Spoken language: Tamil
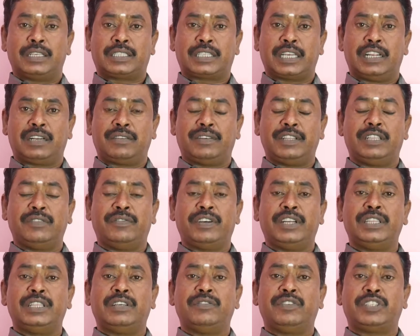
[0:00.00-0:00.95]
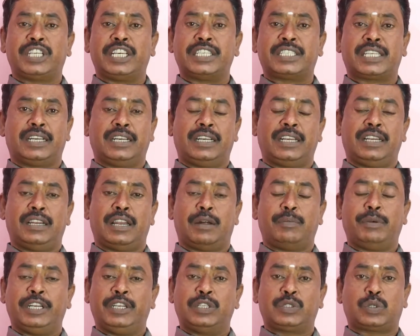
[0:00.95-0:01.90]
சிலர் வந்து விருந்து விசேஷங்கள்
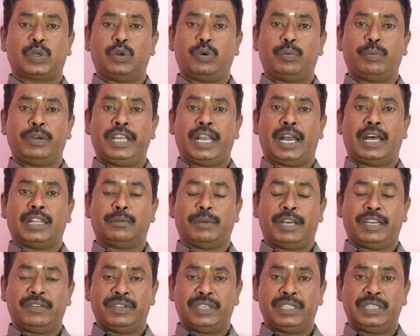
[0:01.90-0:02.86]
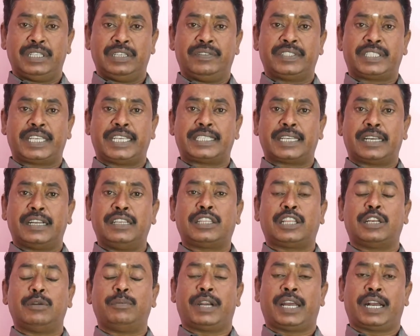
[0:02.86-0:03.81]
அப்படின்னு சொல்லுவோம் இல்லையா அந்த மாதிரி விருந்து
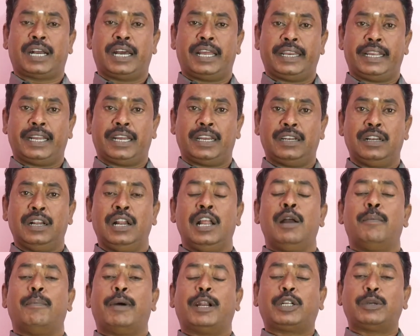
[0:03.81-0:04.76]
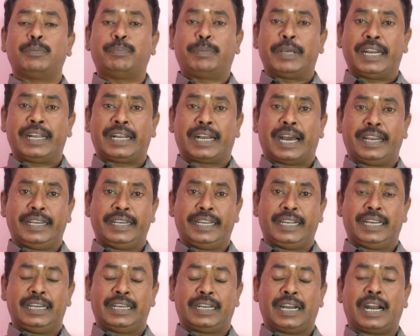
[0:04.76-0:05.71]
விசேஷங்கள் திருமண காரியங்கள் மற்றும் பிற
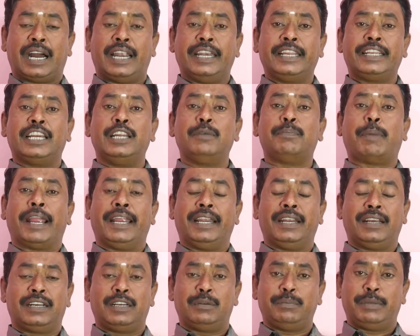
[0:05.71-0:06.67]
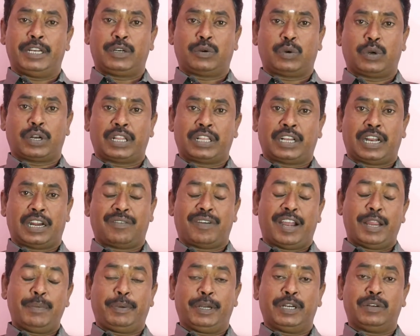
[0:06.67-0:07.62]
காரியங்களுக்காக அடிக்கடி பயணங்கள் மேற்கொள்கிறதுக்கான
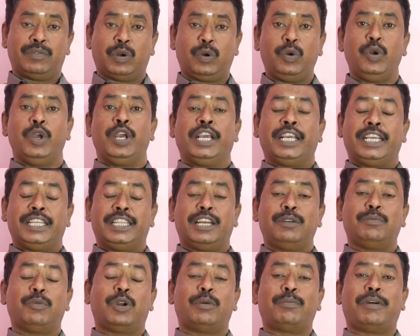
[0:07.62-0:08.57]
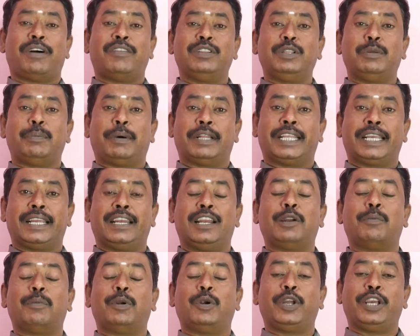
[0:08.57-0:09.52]
வாய்ப்புகள் வரும் இதன் மூலமாக வந்து
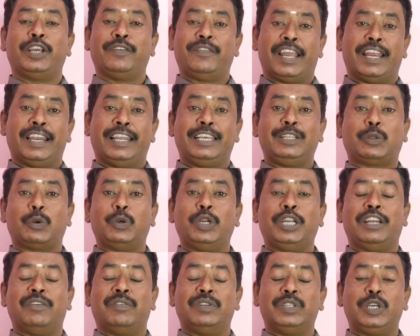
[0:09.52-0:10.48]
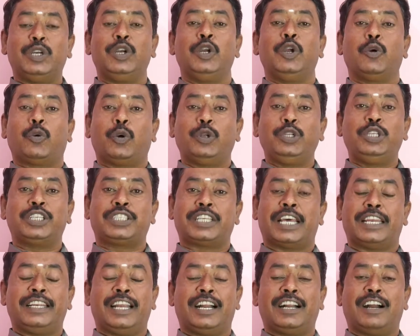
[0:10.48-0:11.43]
பார்த்திங்கன்னா நம்மளுடைய வேலை தொழிலை வந்து கொஞ்சம்
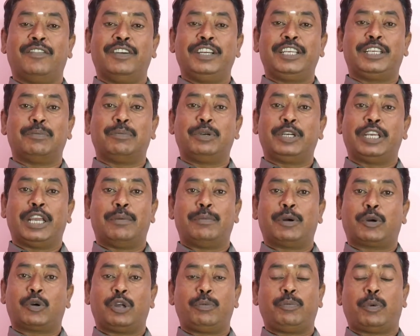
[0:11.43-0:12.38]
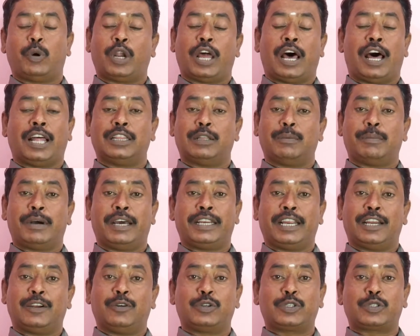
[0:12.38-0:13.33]
சரியாக கவனிக்க முடியாமல் கூட போகலாம் அந்த
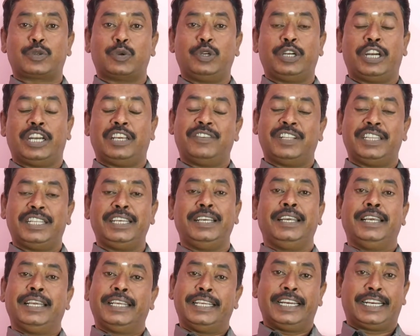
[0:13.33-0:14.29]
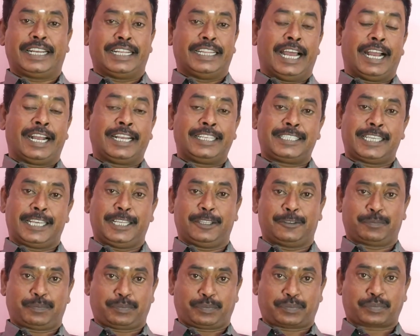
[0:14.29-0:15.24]
மாதிரியான ஒரு சூழ்நிலை வந்து வந்து இருக்கதாங்க செய்யுது